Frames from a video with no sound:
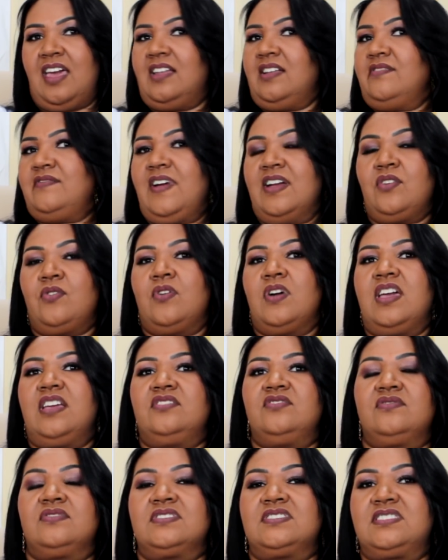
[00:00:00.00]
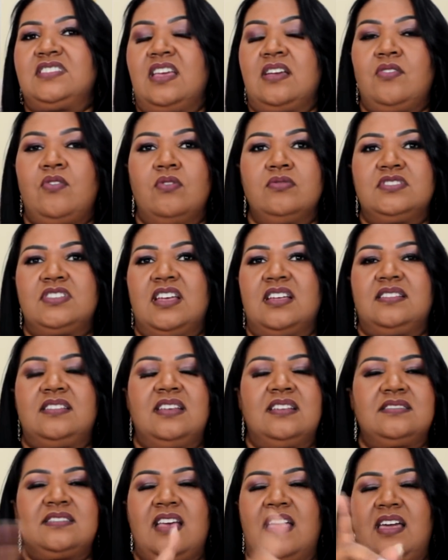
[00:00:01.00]
ela vai correr de você e com
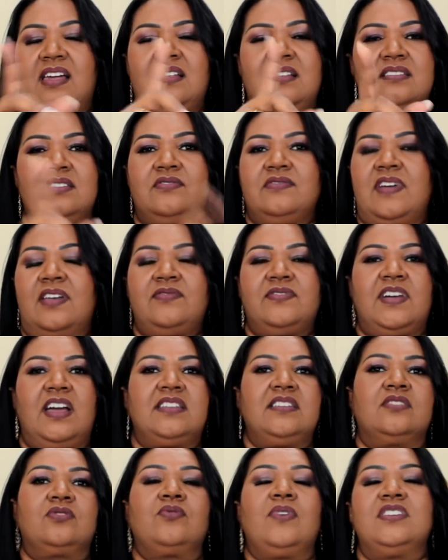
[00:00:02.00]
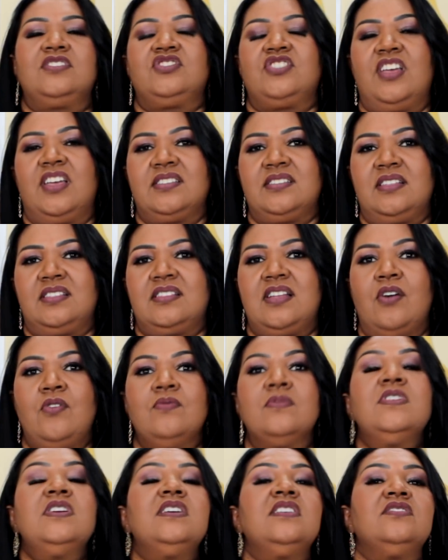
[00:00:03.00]
certeza ela não vai ficar na tua agenda.
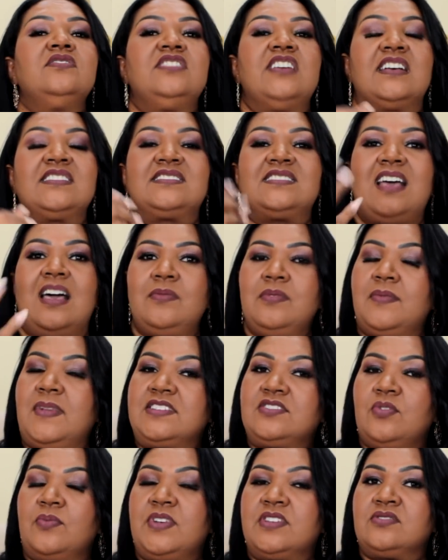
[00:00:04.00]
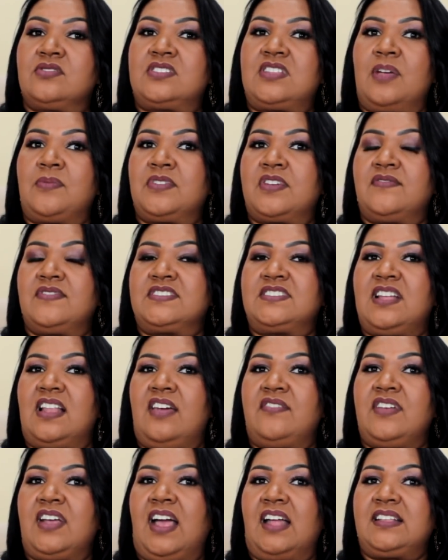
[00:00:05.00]
Então, já sabe mais ou menos o tempo que você
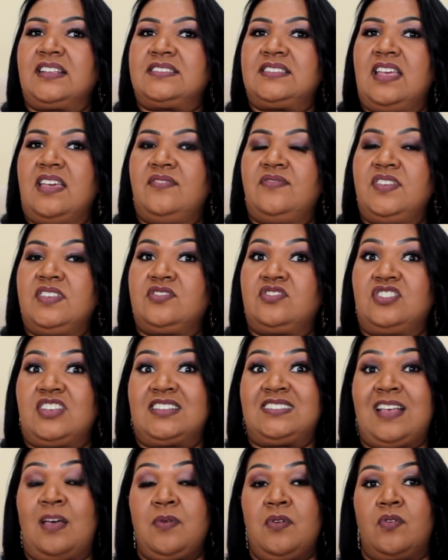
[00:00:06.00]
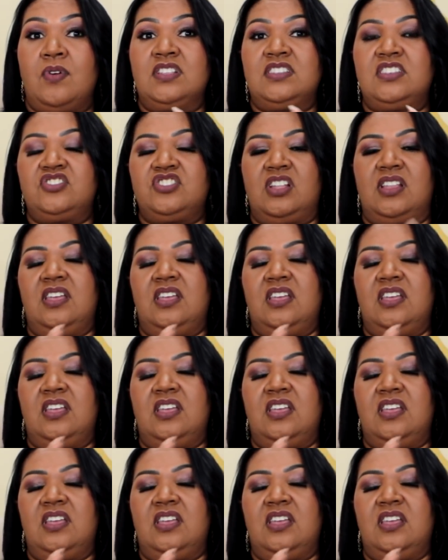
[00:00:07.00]
leva em cada serviço, já sabe quantos